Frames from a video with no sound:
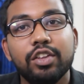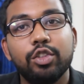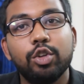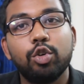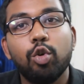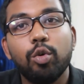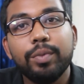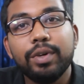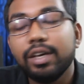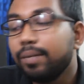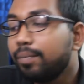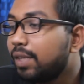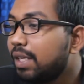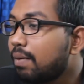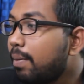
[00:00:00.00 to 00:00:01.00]
তো কমিয়ে
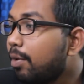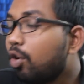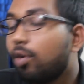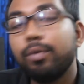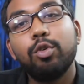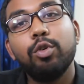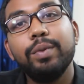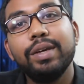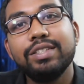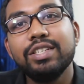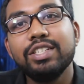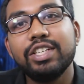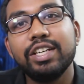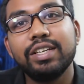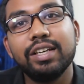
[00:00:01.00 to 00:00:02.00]
কিভাবে কম কমিয়েছি
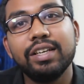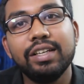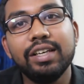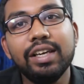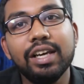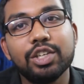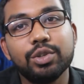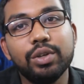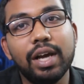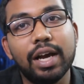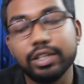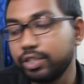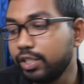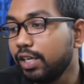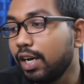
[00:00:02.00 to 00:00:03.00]
সেটা নিয়ে আসলে
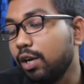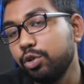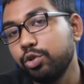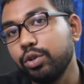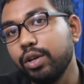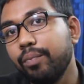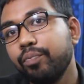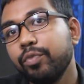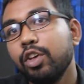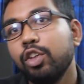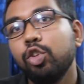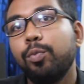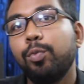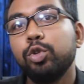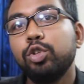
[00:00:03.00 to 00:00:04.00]
আজকের আলোচনা
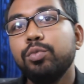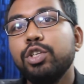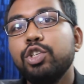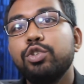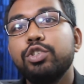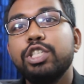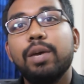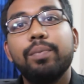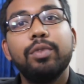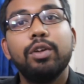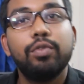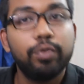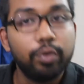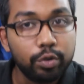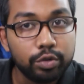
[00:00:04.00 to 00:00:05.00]
তো প্রথম জিনিস হচ্ছে আপনার
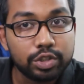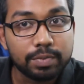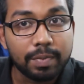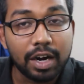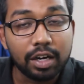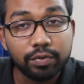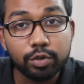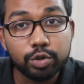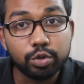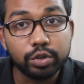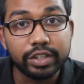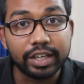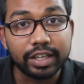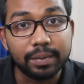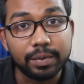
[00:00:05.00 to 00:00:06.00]
ফোন স্মার্টফোন
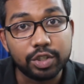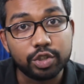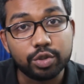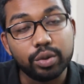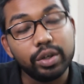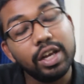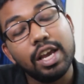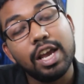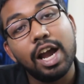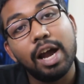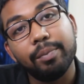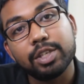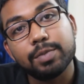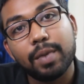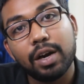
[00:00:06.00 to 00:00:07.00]
যদি থাকে বিশেষ করে
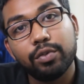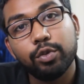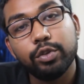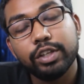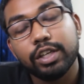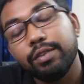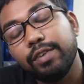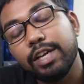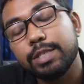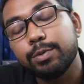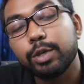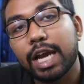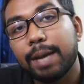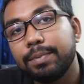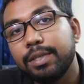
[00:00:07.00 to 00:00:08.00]
আপনার স্মার্টফোন থেকে
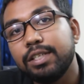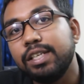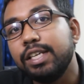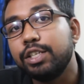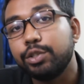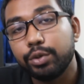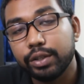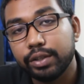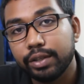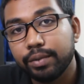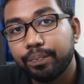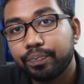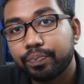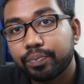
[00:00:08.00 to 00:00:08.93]
ফেসবুক অ্যাপটি ডিলিট করে দিন